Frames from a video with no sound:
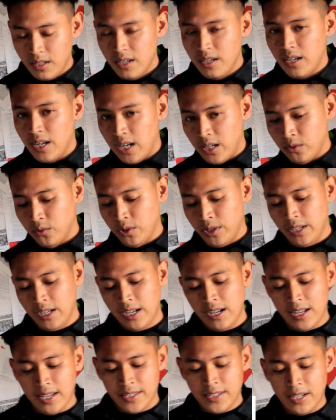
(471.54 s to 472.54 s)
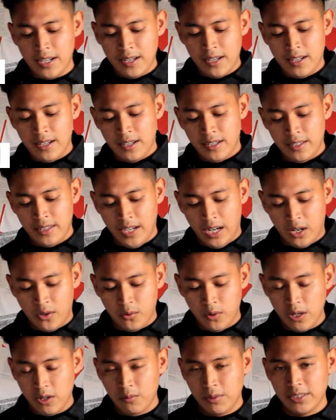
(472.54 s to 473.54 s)
a Uriel Ayala y a Juan
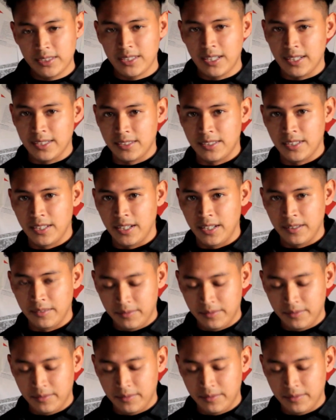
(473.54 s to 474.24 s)
Luis García.